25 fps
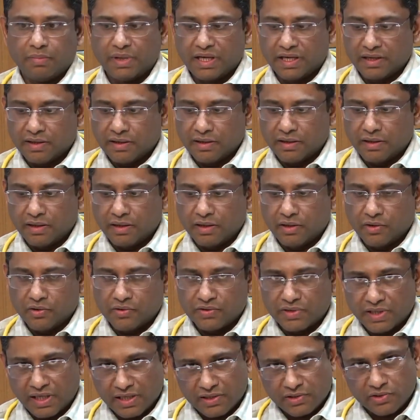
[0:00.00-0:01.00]
బట్
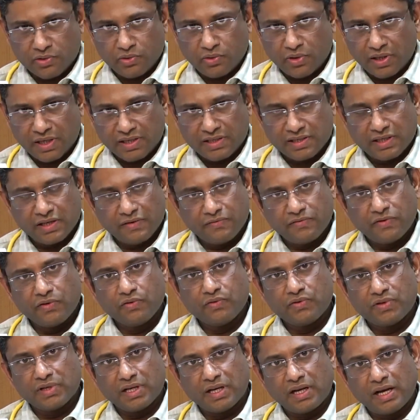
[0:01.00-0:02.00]
ఒకసారి స్టోన్ వస్తే
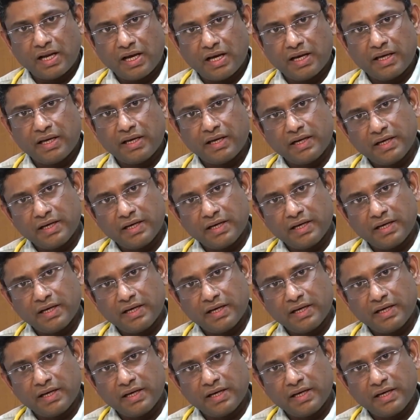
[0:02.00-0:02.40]
ఫ్యూచర్లో